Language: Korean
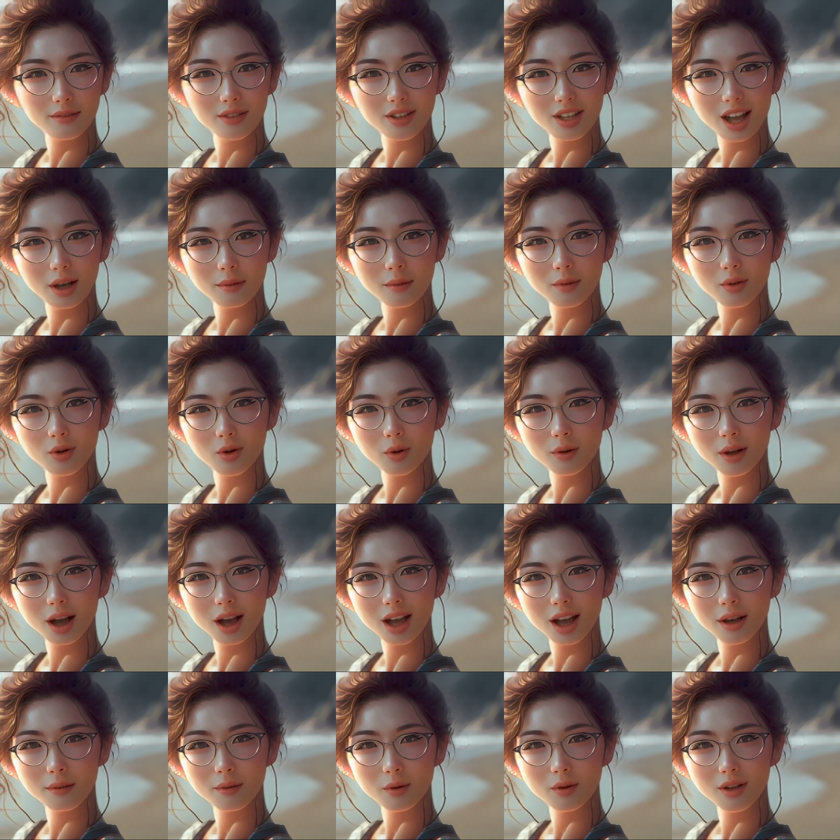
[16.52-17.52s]
대부도
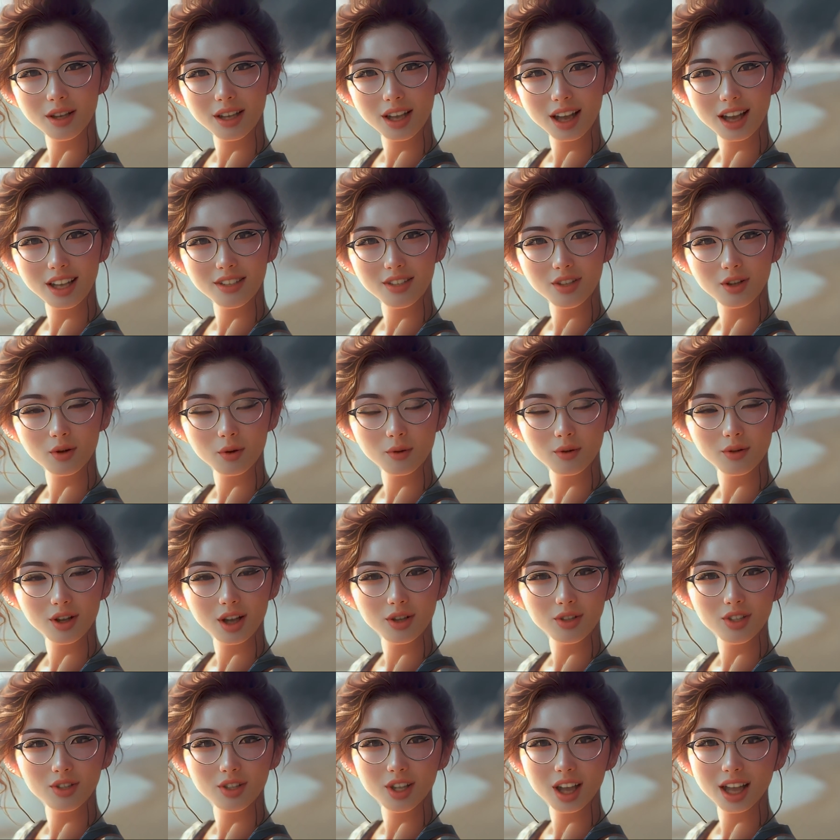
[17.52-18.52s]
방아머리
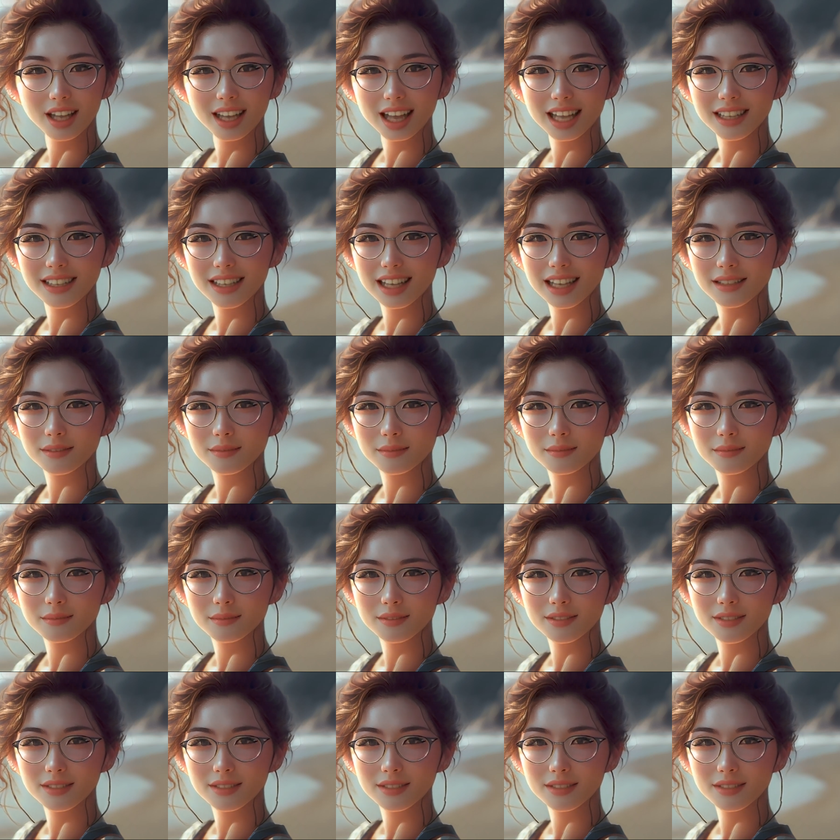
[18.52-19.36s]
해수욕장 중앙에 있는